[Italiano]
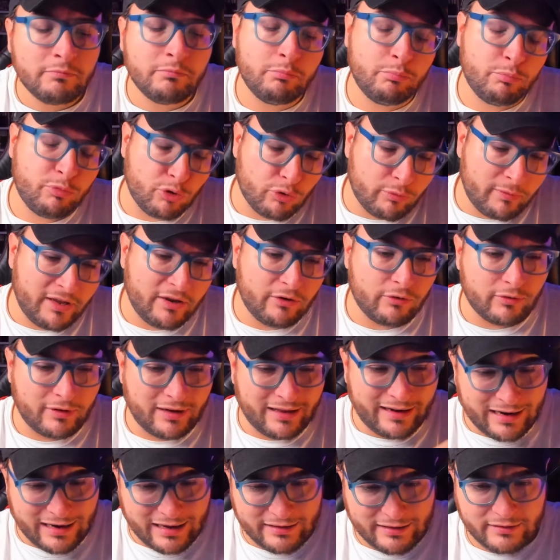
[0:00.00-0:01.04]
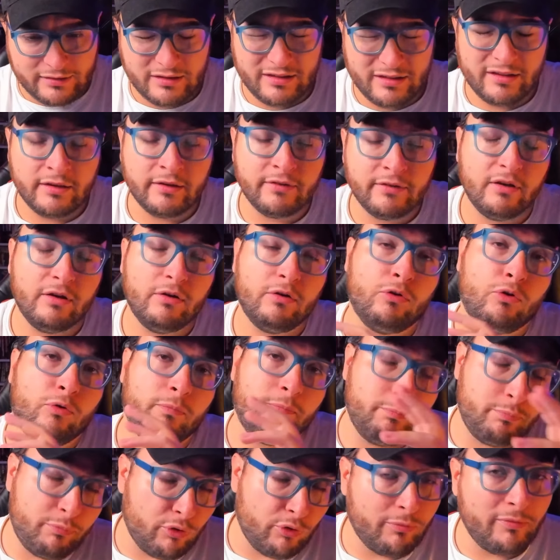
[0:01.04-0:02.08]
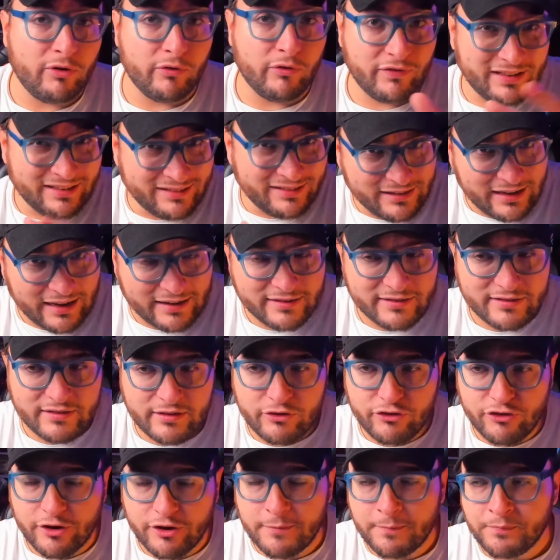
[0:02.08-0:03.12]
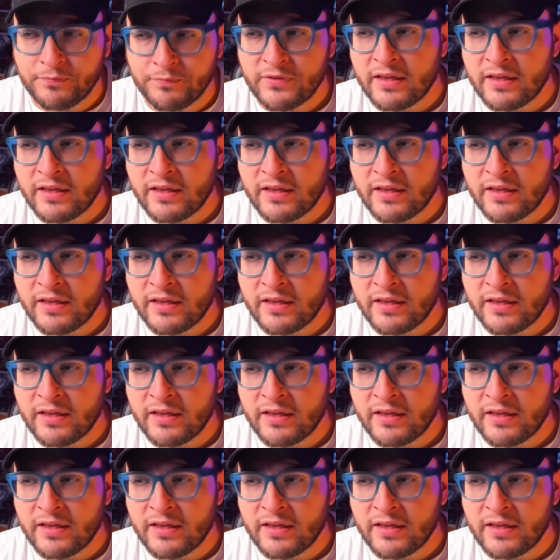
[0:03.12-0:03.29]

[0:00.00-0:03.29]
più o meno grandi o più o meno fantastici